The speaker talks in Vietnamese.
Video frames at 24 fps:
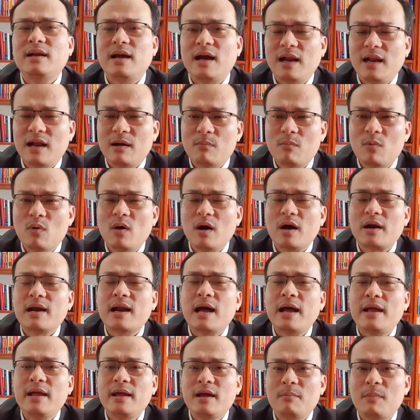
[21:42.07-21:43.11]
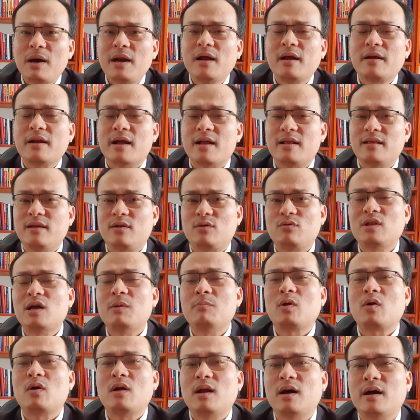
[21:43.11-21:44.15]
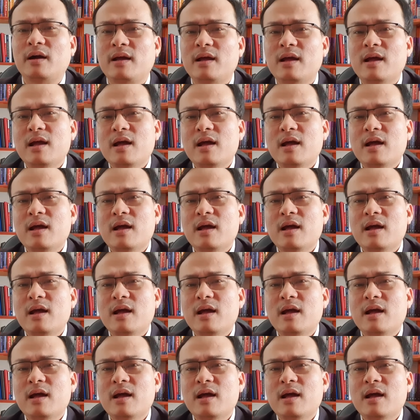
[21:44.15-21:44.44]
hay là mua ở đáy bán ở đỉnh thì chúng ta mới có lời